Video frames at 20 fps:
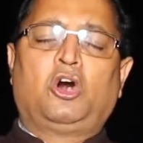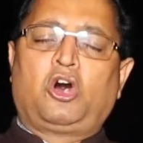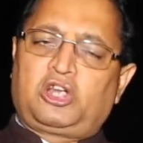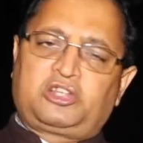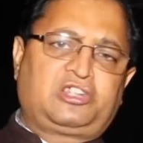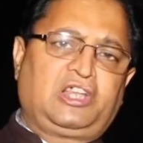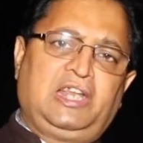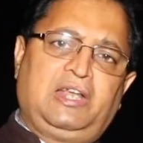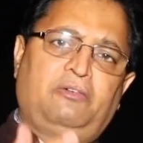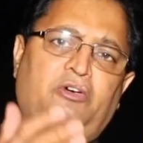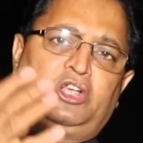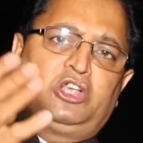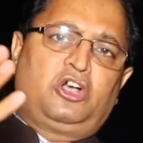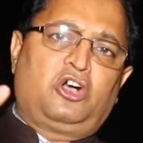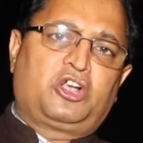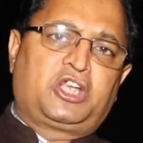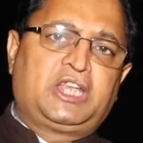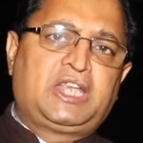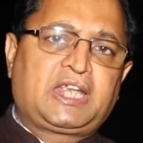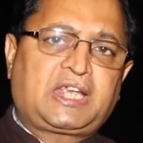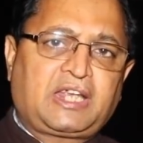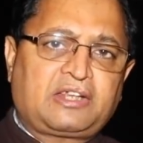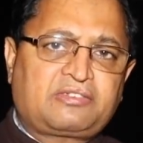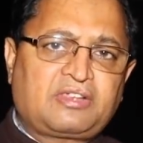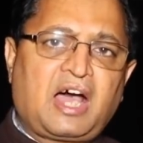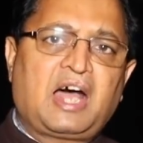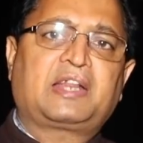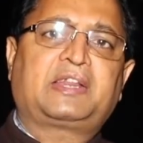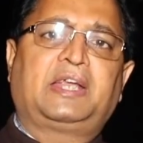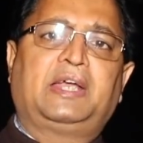और इसलिए वो योगी जी के
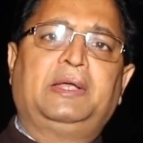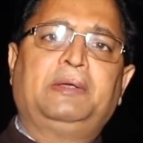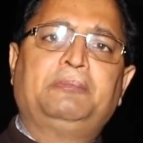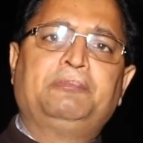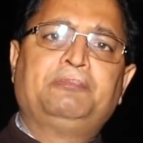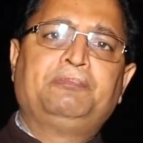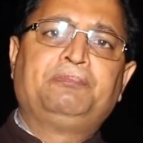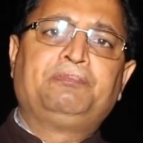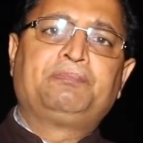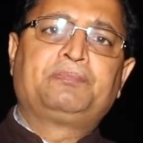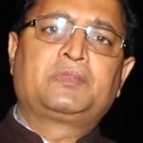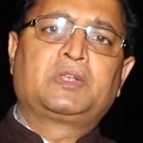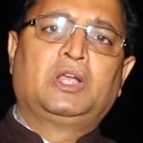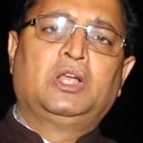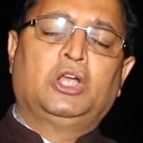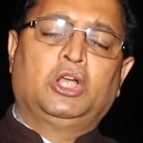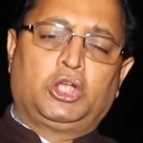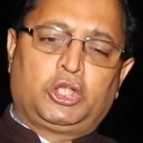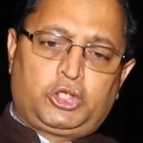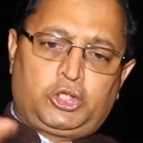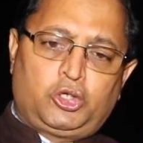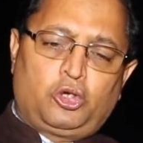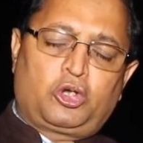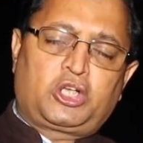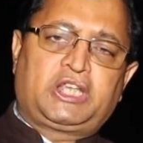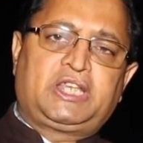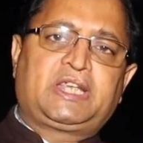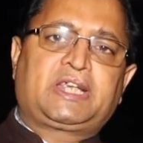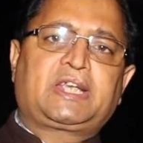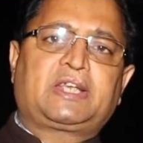साथ हैं
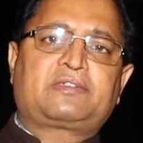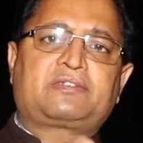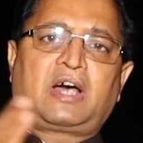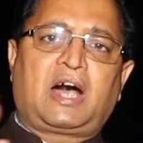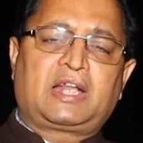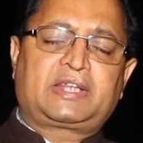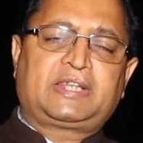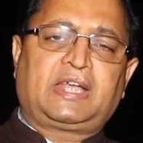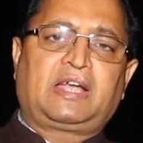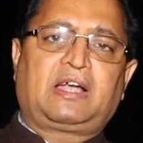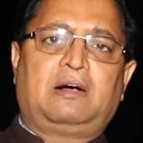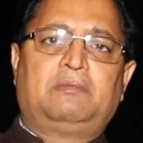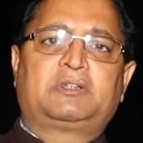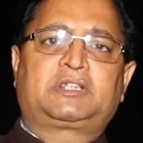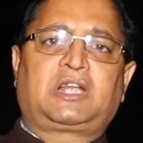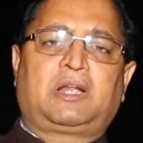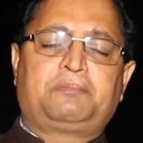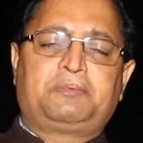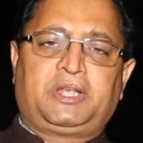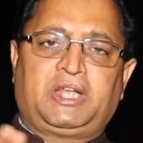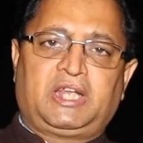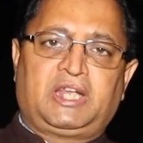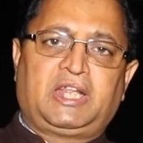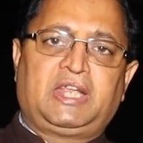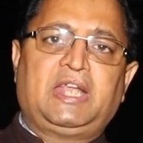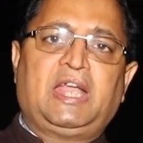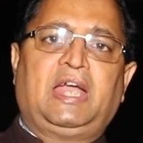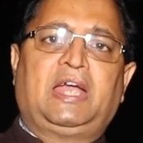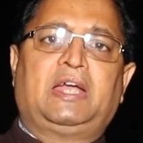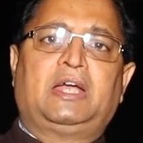योगी जी के साथ है का मतलब ये
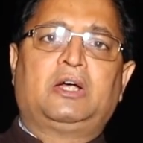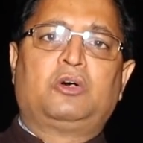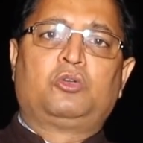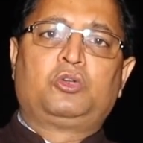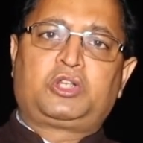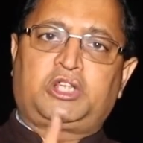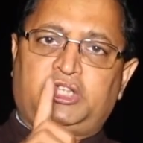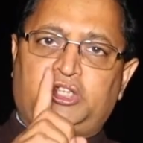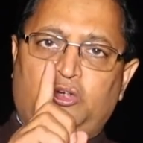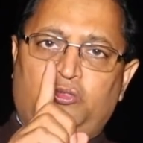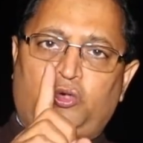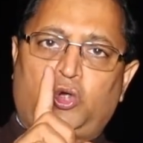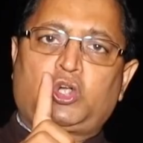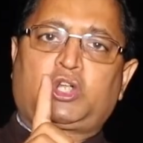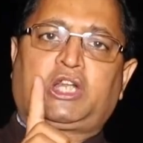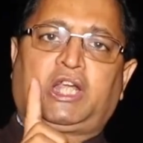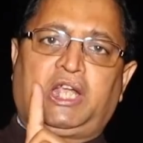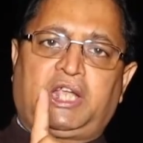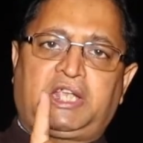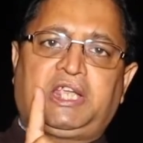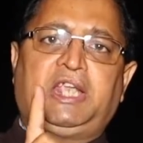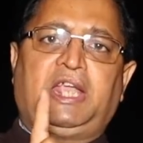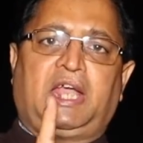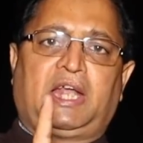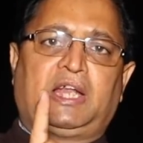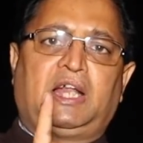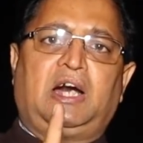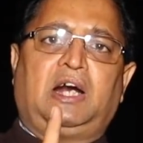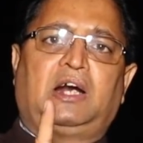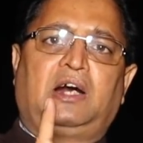नहीं है उनकी तो वोट एक ही
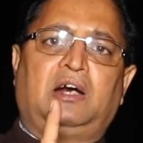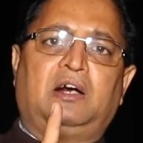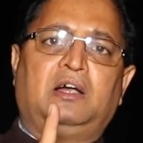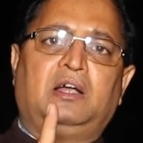है ना